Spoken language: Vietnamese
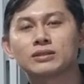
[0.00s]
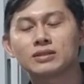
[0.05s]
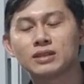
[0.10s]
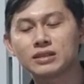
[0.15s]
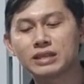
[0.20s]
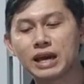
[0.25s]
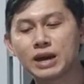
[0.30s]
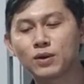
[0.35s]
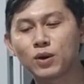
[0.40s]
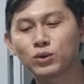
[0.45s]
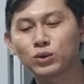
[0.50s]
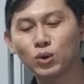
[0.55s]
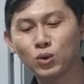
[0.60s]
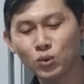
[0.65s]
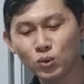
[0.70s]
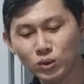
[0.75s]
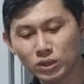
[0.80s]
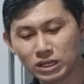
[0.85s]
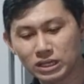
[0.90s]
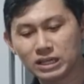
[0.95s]
Xin chào cô
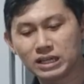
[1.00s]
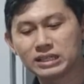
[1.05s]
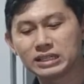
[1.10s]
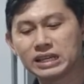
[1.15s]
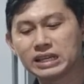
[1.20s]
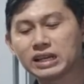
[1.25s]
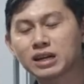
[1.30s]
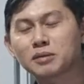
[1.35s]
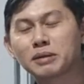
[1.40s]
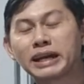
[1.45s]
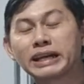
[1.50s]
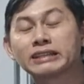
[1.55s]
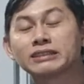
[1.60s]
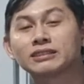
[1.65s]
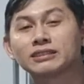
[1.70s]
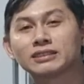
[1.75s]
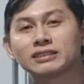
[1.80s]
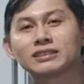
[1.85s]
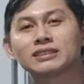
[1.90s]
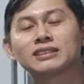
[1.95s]
chú anh chị và các
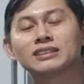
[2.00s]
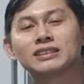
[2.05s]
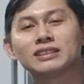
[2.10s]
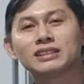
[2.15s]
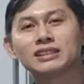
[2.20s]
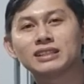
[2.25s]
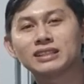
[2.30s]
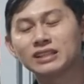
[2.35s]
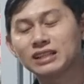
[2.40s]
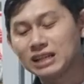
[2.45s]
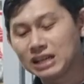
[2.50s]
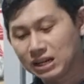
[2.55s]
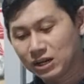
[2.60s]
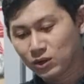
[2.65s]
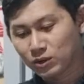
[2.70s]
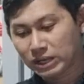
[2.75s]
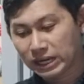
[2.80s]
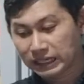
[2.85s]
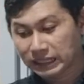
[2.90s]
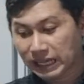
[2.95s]
bạn.
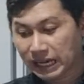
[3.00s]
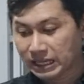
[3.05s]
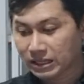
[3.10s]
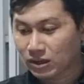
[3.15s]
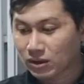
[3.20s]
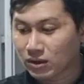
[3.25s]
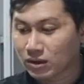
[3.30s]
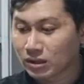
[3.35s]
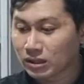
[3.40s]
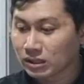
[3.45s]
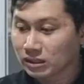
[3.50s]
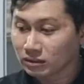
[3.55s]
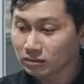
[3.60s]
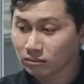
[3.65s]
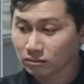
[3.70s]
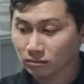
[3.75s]
Hồi nãy Thái cho